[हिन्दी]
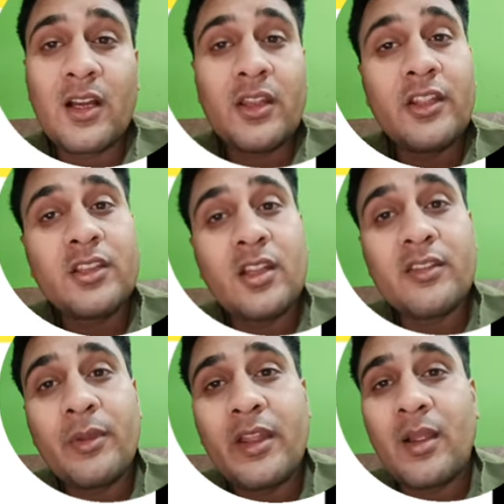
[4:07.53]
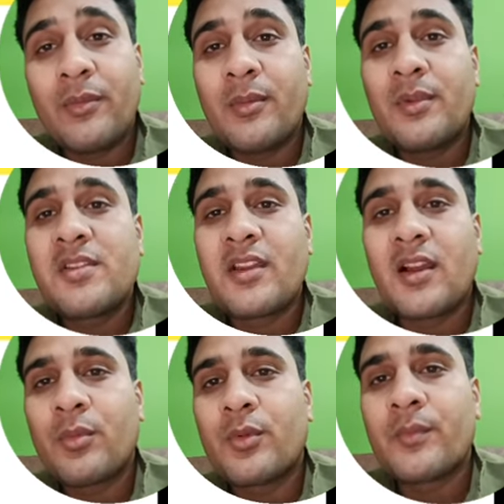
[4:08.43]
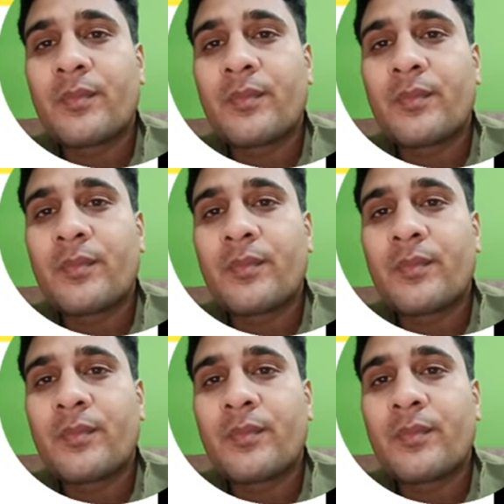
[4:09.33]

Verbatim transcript: इतना समय आराम से मिल जाएगा आपको